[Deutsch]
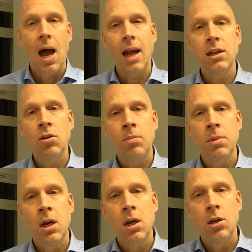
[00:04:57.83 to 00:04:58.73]

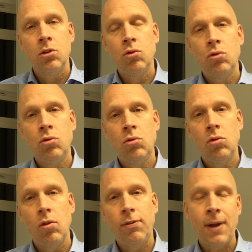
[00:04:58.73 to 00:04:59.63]
Angenommen,
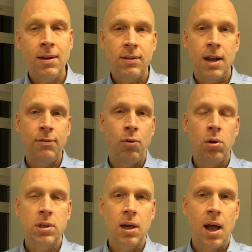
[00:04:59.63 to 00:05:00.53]
du fängst deinen
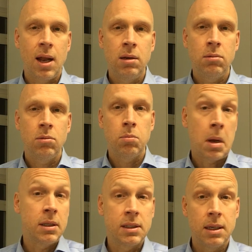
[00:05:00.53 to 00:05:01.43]
Vortrag an,
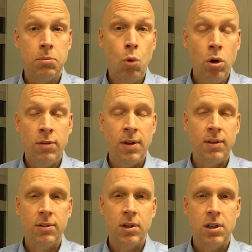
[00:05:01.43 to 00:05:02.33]
machst den Mund
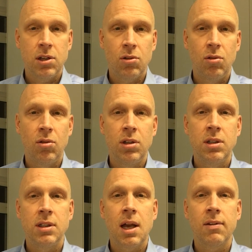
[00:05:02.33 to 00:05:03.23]
wässrig
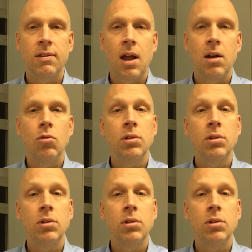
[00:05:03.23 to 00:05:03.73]
und sagst dann,